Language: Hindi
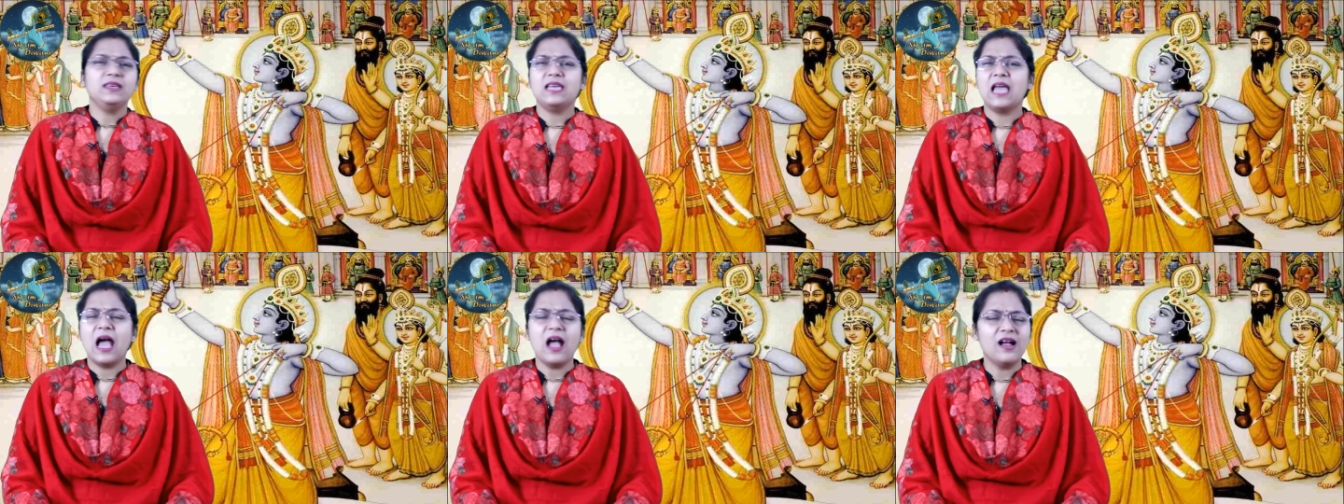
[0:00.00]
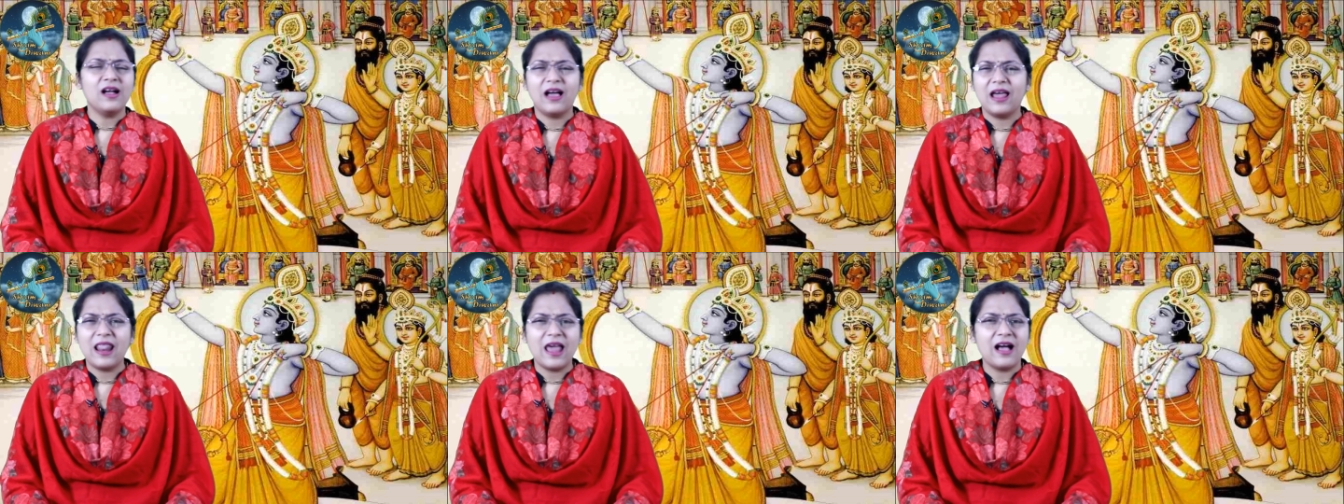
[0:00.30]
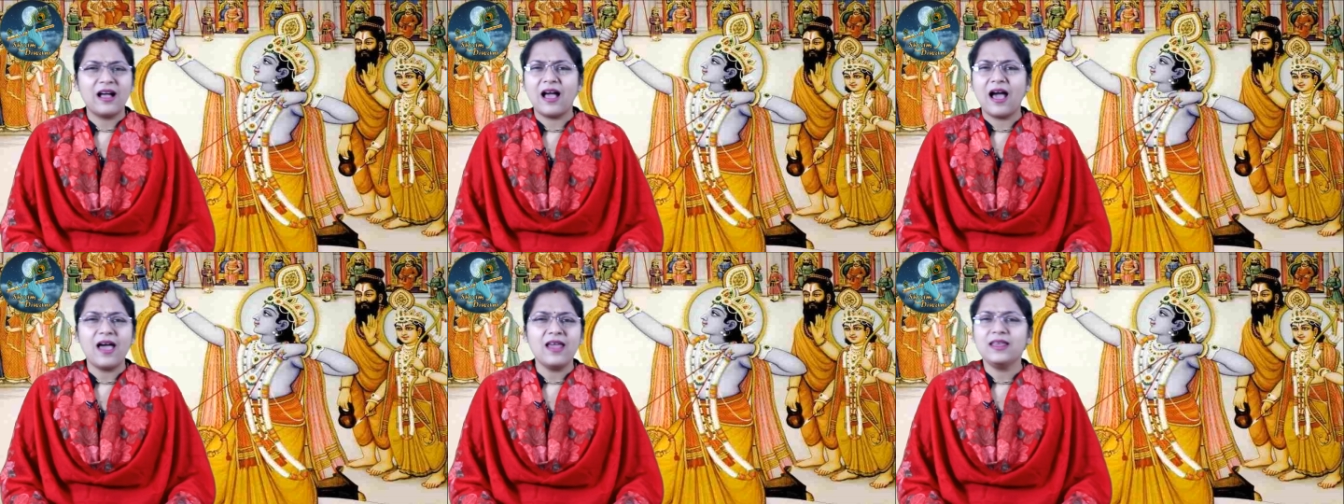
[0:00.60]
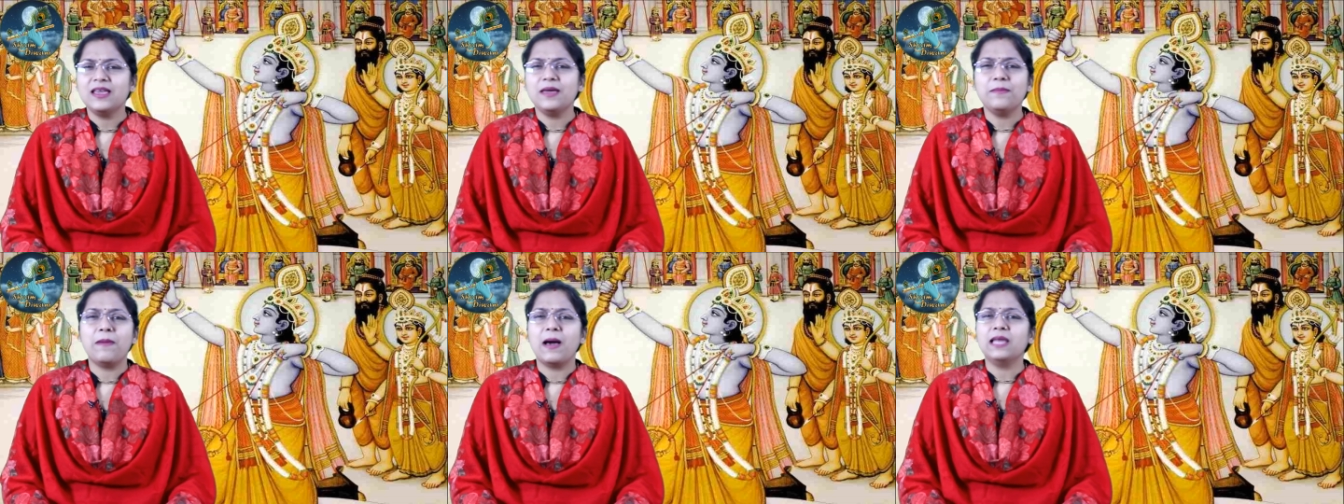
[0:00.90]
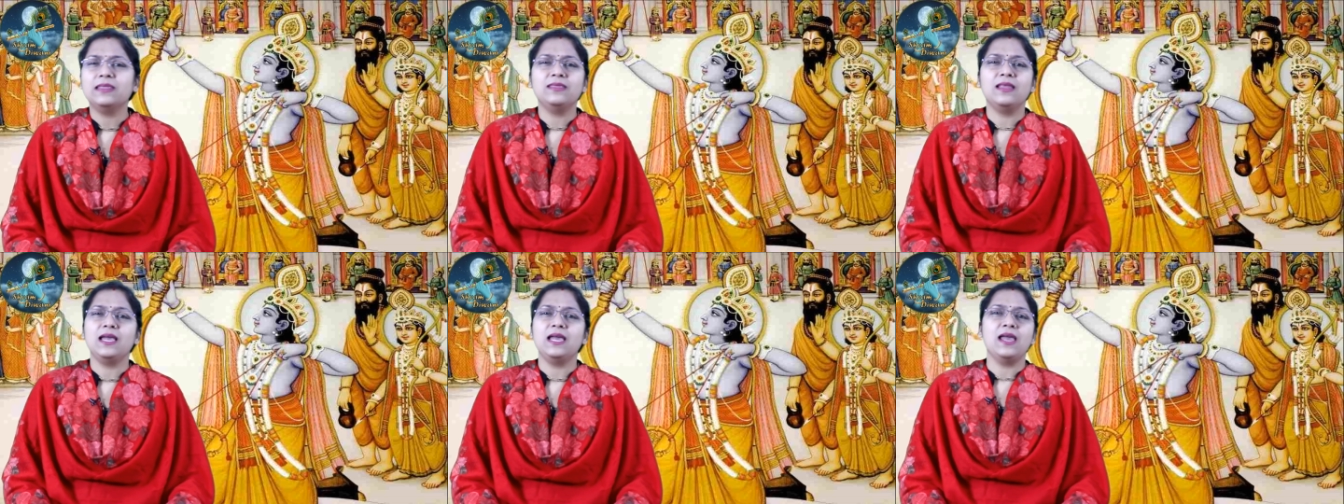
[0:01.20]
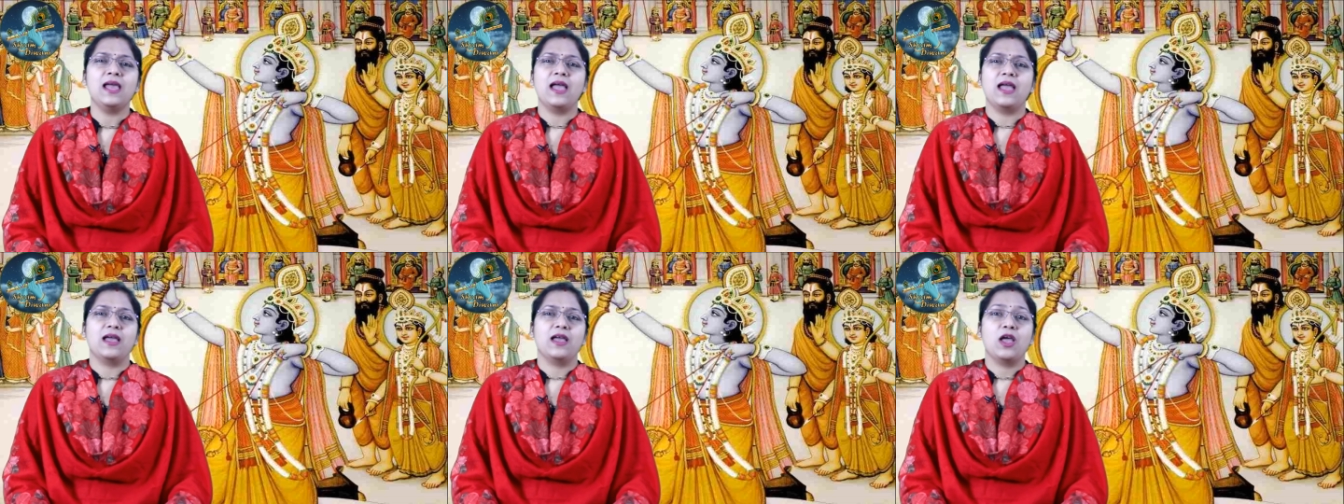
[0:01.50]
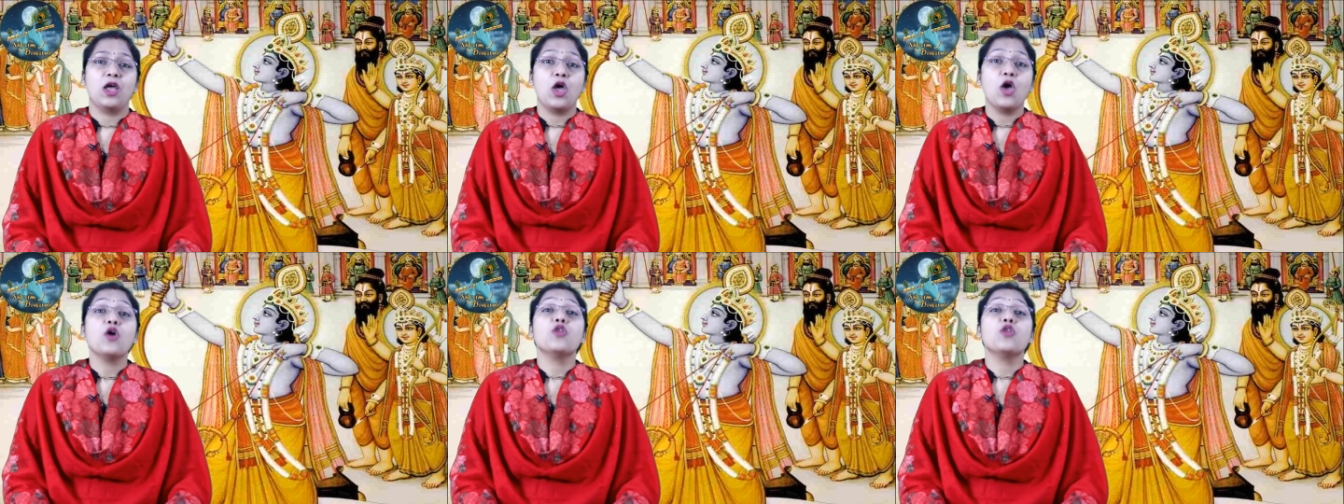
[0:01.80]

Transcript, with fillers: यह कलाकार की बात नहीं है